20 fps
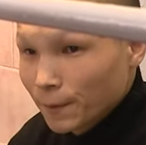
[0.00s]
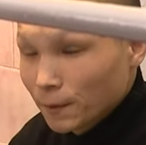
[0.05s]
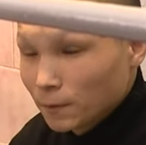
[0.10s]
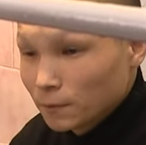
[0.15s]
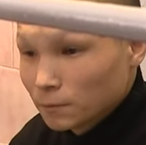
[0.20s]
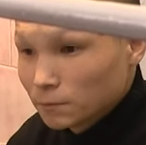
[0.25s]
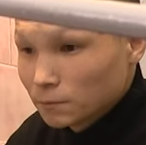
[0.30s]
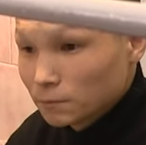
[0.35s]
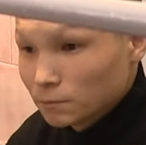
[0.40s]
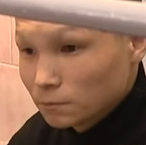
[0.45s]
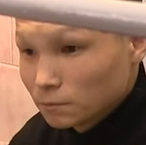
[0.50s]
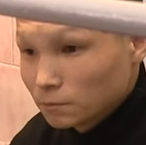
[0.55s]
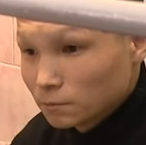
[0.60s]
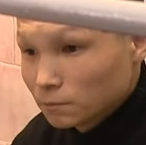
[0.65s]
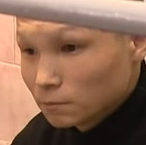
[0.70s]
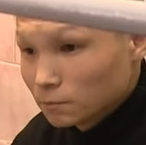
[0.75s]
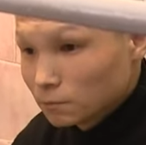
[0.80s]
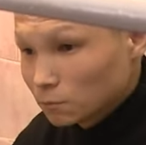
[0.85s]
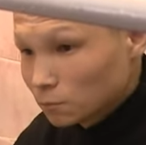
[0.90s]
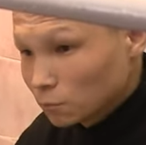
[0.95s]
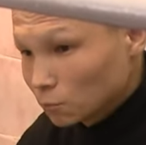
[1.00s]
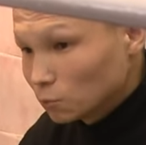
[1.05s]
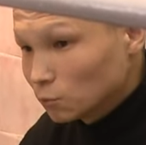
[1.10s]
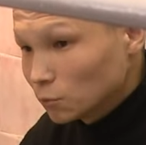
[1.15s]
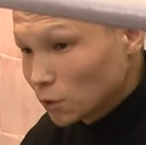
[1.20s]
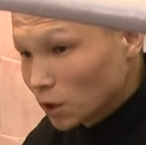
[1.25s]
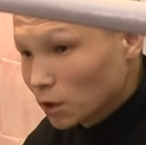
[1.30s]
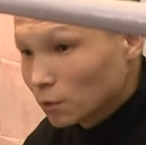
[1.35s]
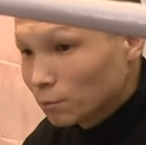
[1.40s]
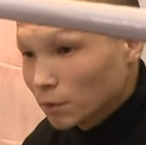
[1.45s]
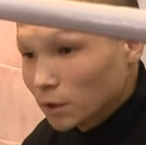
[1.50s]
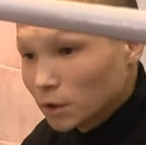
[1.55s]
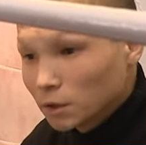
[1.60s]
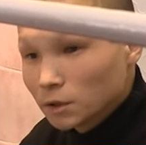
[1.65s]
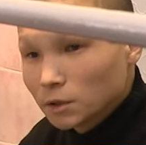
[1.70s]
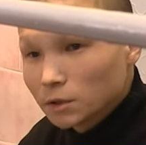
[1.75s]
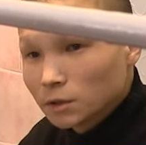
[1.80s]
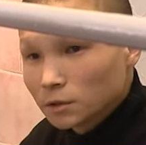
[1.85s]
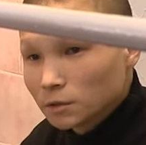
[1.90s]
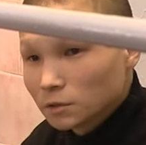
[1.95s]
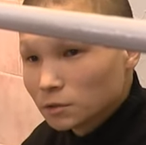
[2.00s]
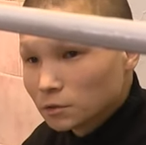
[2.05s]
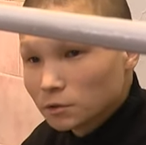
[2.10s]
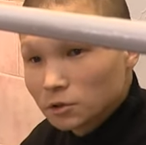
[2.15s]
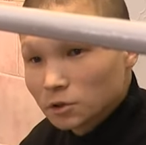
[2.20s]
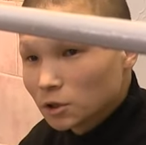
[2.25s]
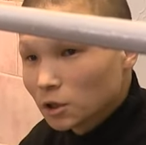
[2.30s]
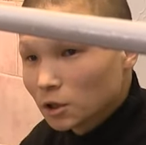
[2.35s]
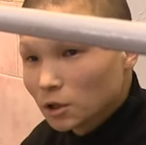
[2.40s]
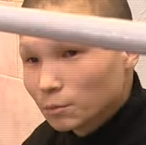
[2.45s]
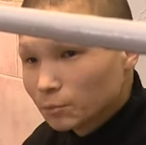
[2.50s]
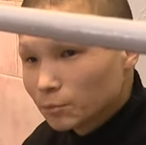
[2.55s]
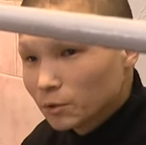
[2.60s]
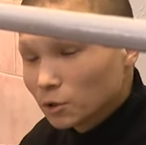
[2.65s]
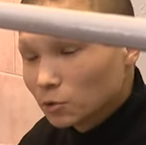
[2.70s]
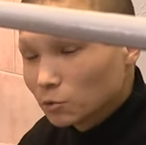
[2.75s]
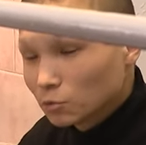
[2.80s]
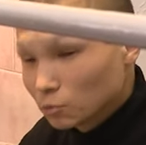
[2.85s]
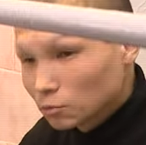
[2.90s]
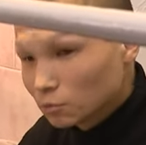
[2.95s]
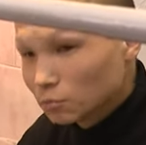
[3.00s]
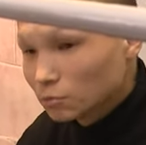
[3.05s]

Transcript: оказывают? Нормально, жалоб нет.